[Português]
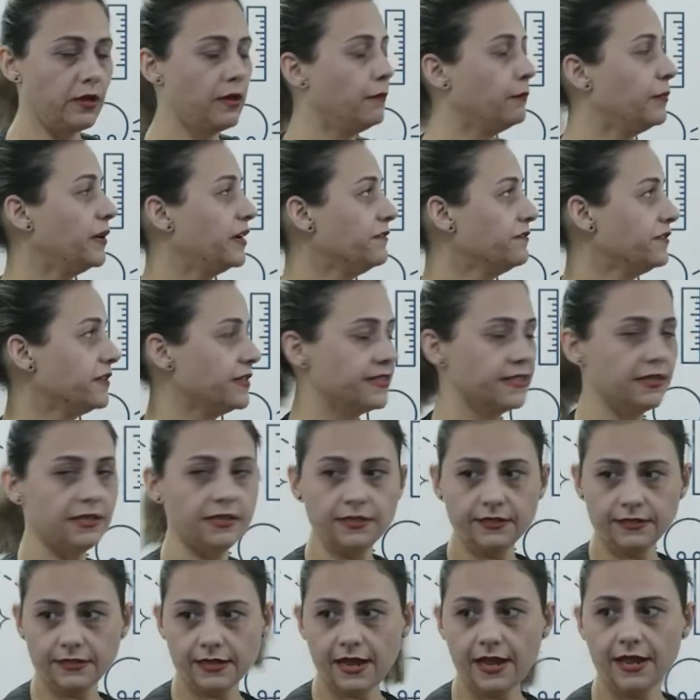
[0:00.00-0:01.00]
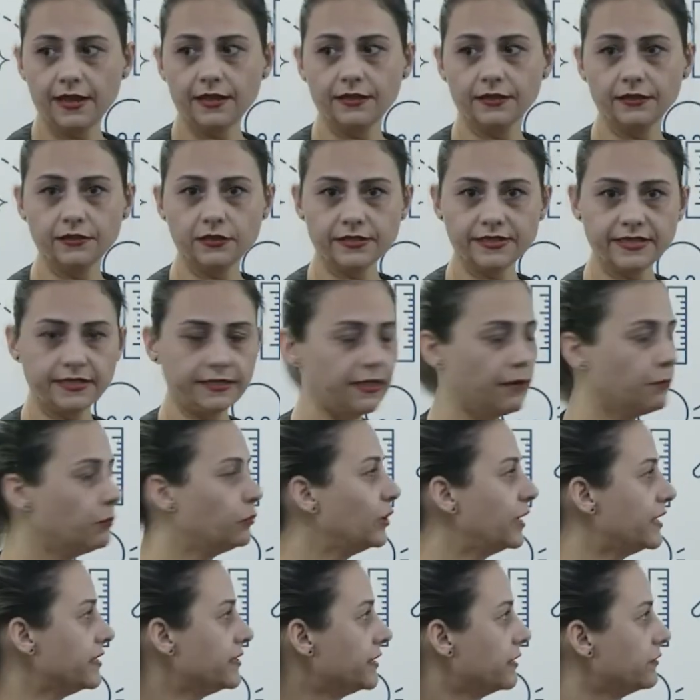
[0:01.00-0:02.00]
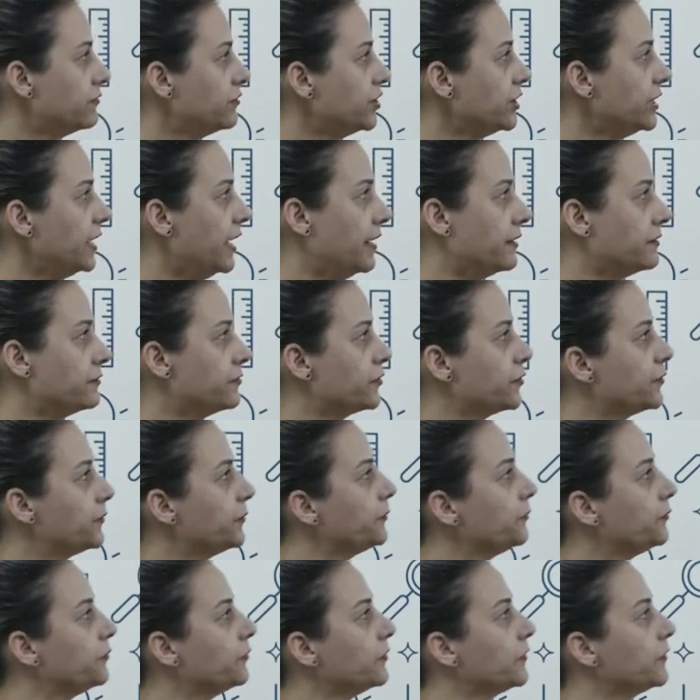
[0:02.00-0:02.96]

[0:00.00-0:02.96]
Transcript: para facilitar a nossa tabulação de dados.